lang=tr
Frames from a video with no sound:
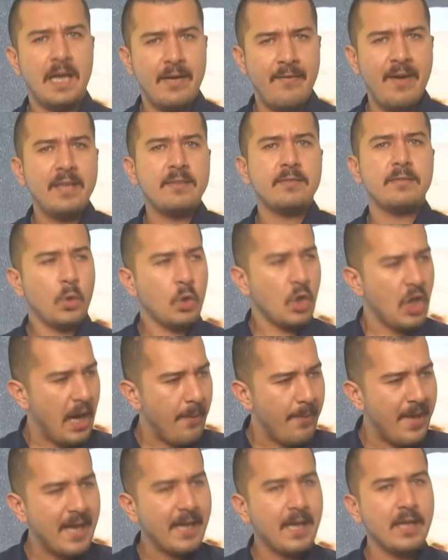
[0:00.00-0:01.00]
Evet bugün
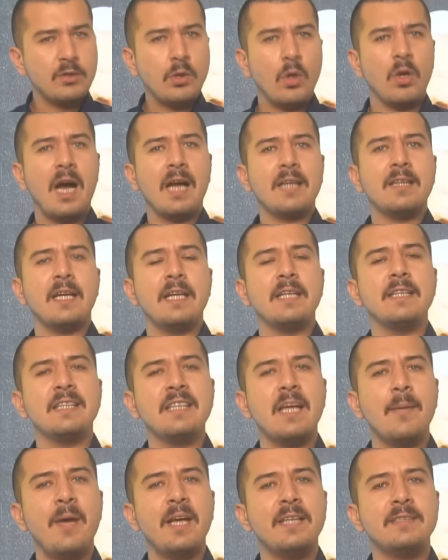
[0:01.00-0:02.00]
Amerika
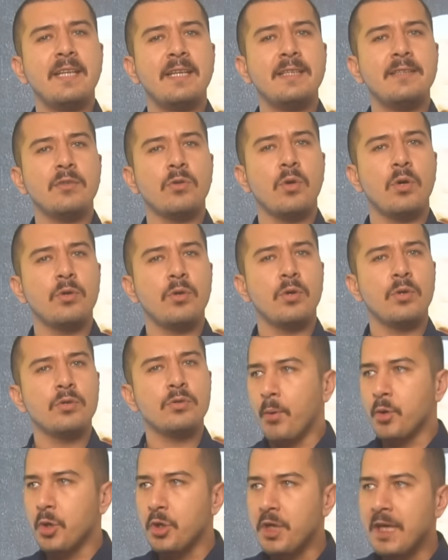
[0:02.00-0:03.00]
sokaklarında da benzerini
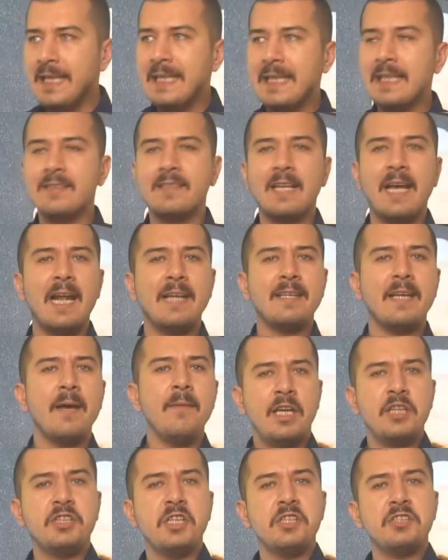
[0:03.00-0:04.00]
görüyoruz. Bugün
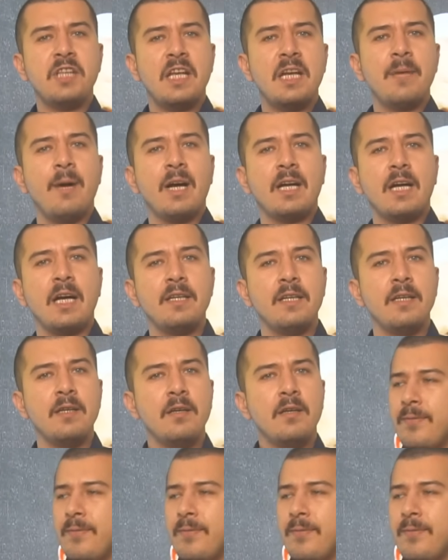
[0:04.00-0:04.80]
İngiltere'de İçişleri Bakanı